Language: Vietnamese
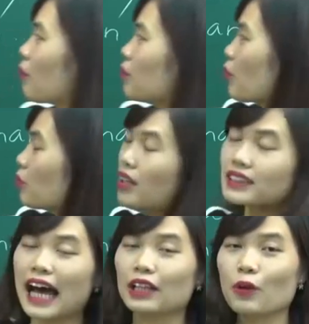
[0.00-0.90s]
đọc cũng
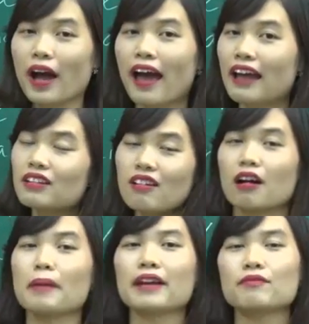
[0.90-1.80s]
đơn giản thôi ạ. À. E
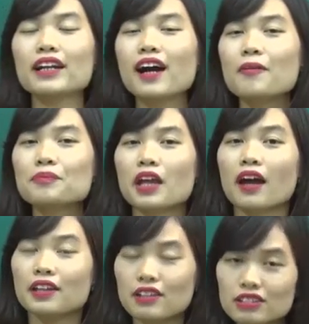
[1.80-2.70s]
thường các bạn phát âm
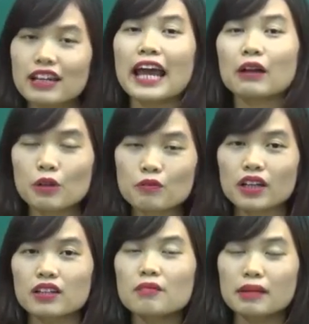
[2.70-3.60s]
như chữ e của tiếng
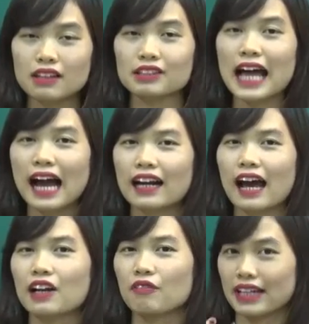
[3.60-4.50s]
Việt nhưng mà rõ ràng
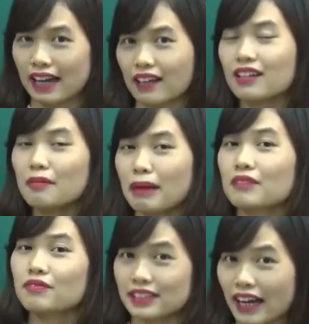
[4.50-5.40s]
là nó phải ngắn,
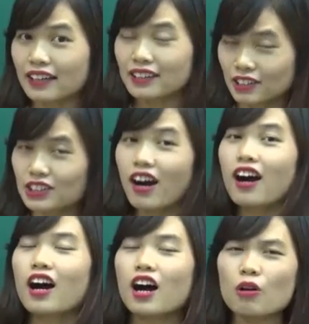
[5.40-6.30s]
mạnh và nhanh, nhớ
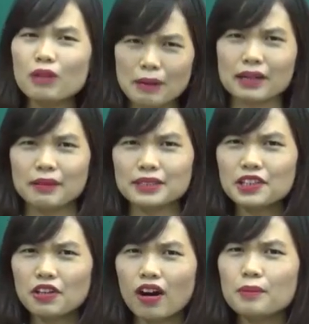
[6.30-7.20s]
chưa? Lúc nào bạn cảm
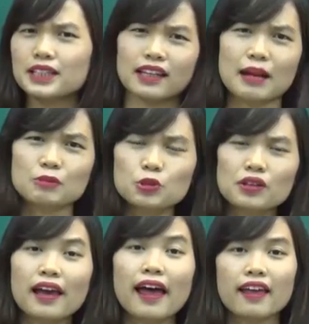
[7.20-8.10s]
giác như nó hơi bị giật lại một
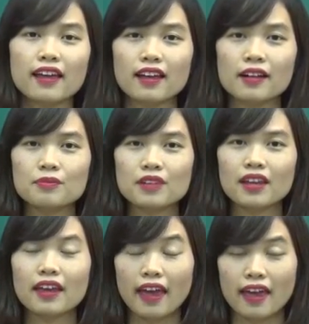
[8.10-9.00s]
chút. E,
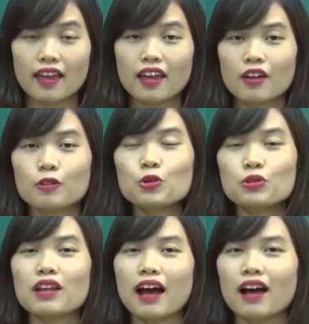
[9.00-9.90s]
e. Ví
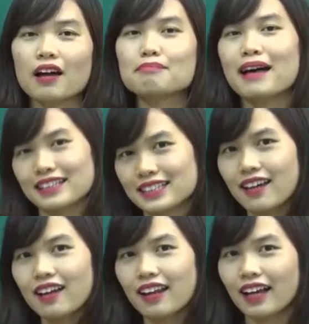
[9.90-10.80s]
dụ như là bed
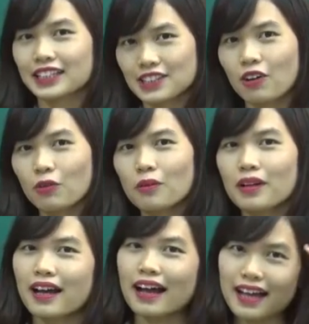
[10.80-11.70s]
là cái giường đúng không?
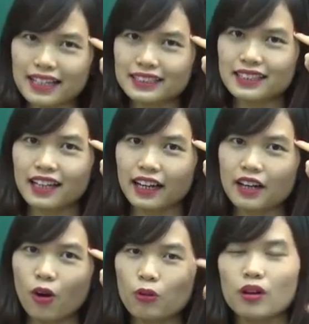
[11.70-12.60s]
Head là
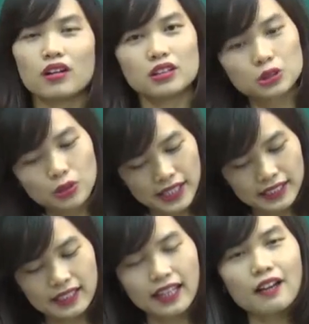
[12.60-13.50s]
cái đầu đúng không?
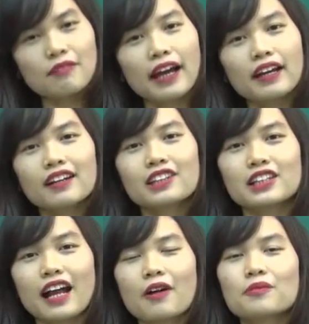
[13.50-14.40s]
Dress là cái váy, được
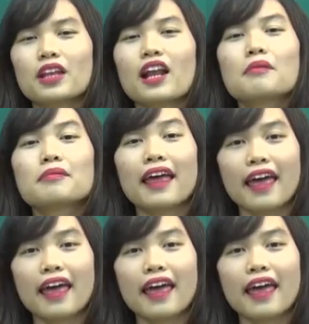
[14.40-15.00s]
chưa nào? Đấy là âm